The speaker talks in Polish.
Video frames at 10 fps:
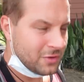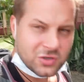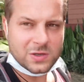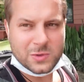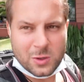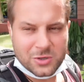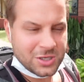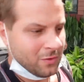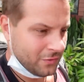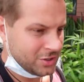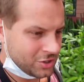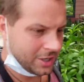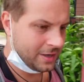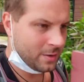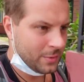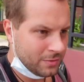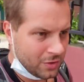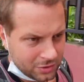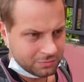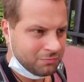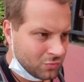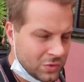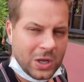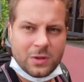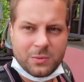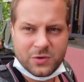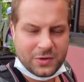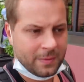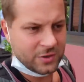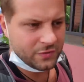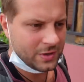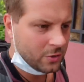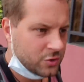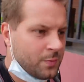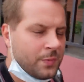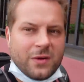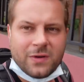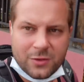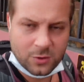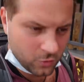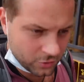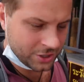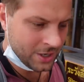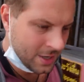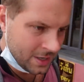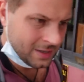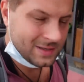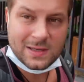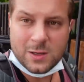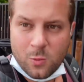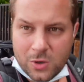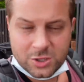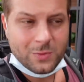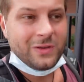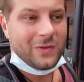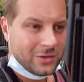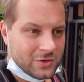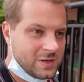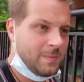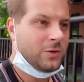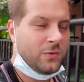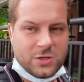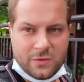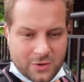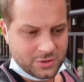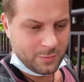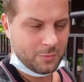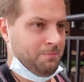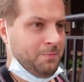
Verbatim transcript: Też chcą zrobić taką wycieczkę jak my. No i udało nam się w takim razie wynająć prywatną łódź. Za całą płacimy 2000 baktów, czyli wychodzi po